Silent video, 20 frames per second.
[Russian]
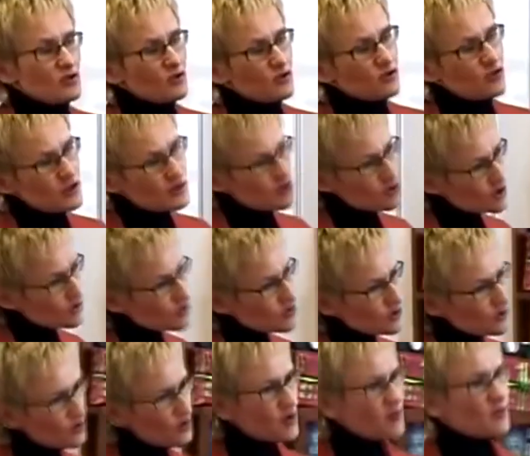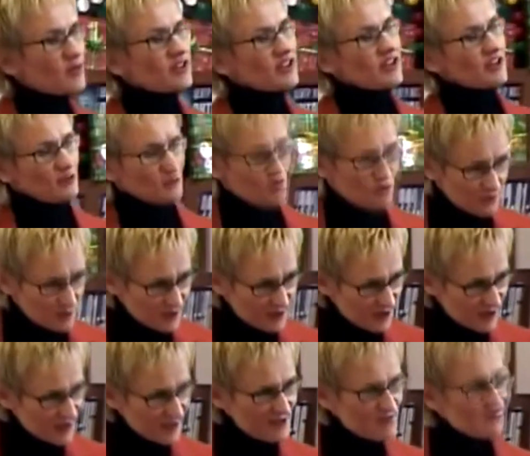у нас уже аудитория
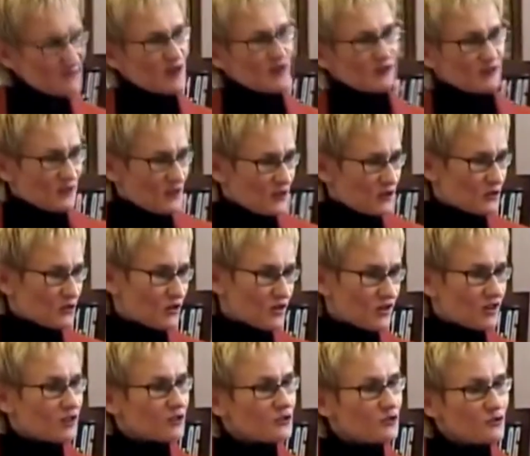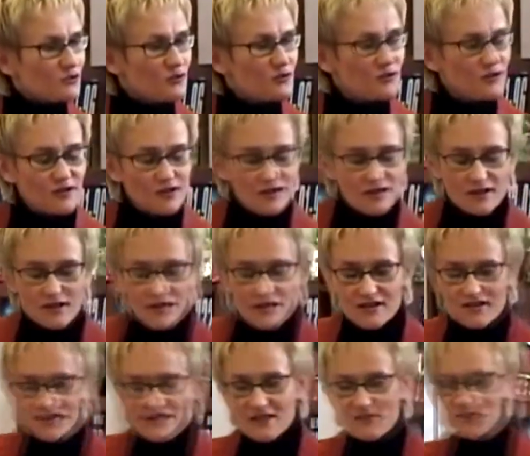подготовленная и продвинутая, то
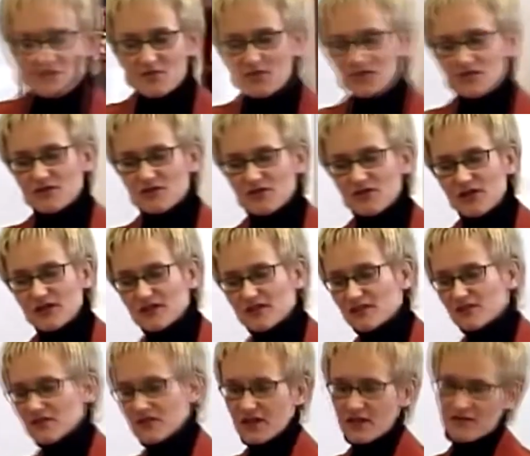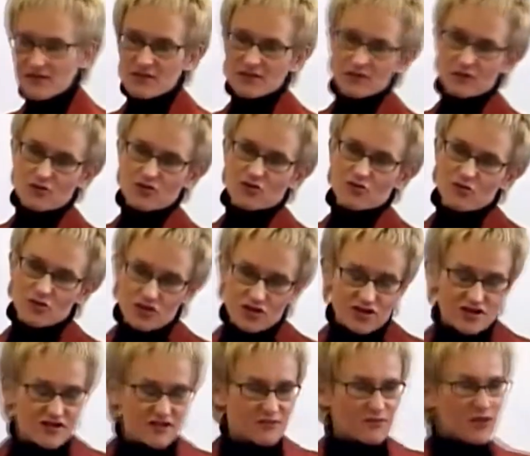самый первый фактор вы, наверное, уже
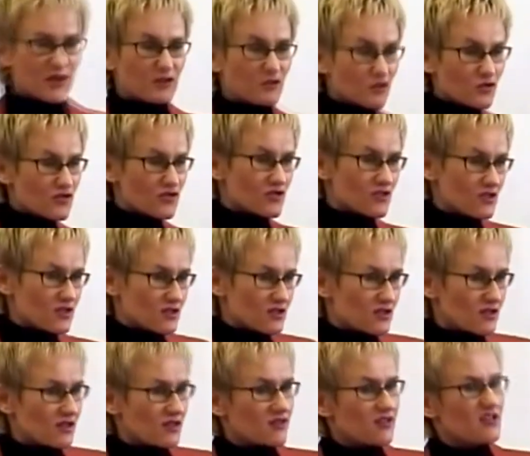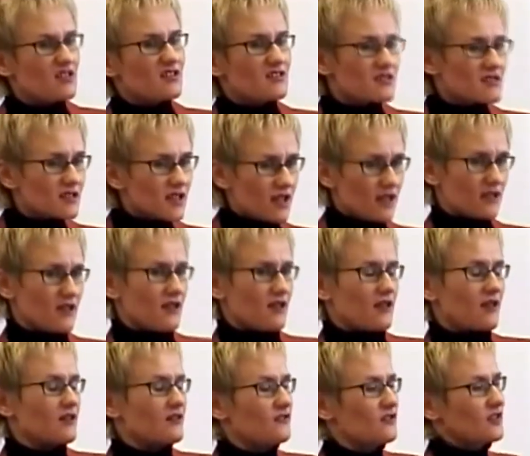можете заподозрить. Это незнание
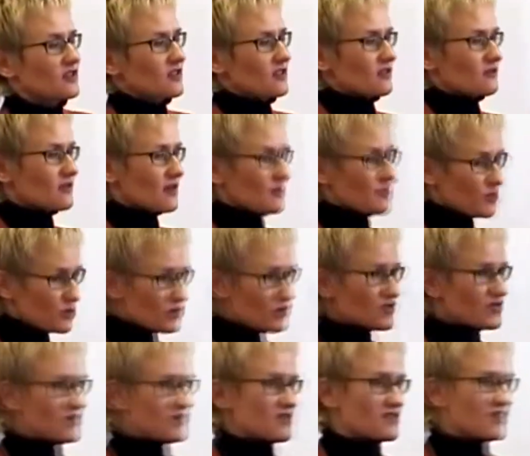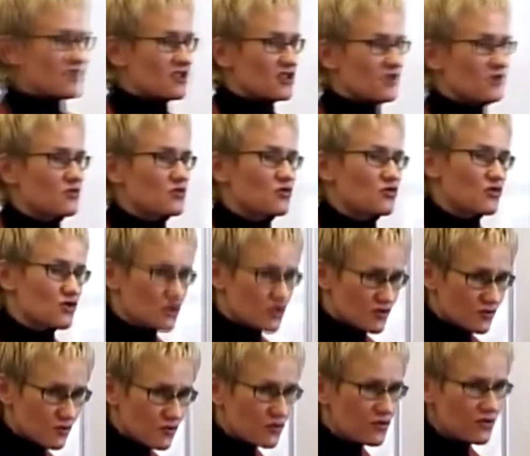ответа на вопрос «Зачем
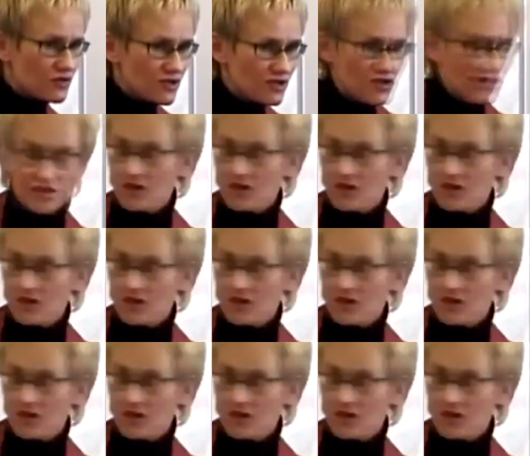существую лично